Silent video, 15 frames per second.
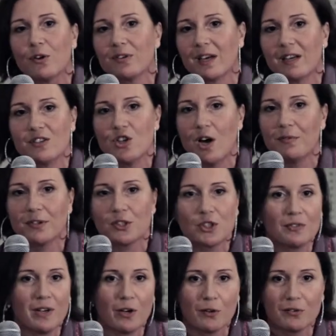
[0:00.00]
cosa che già
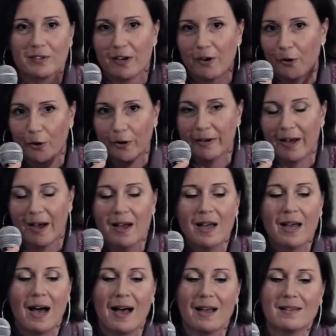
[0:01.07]
faceva nostra nonna
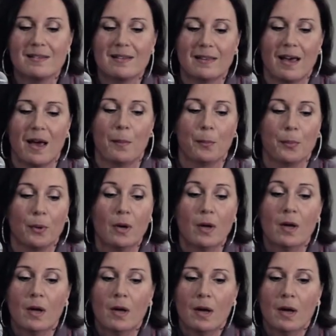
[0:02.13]
anzitempo.